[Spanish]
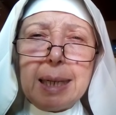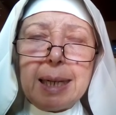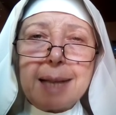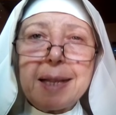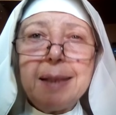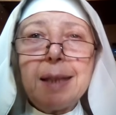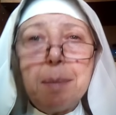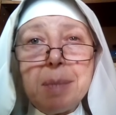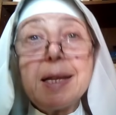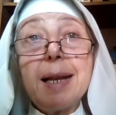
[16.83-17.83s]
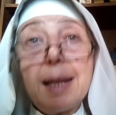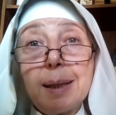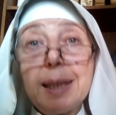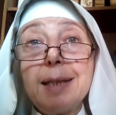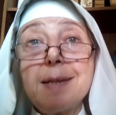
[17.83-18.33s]
la Santa Misa, la
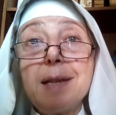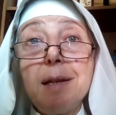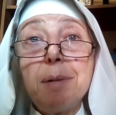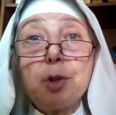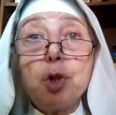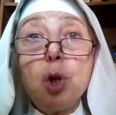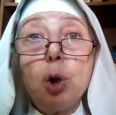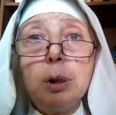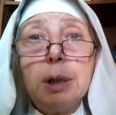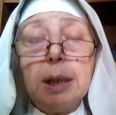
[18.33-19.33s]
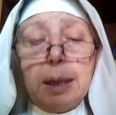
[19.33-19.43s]
recta celebración,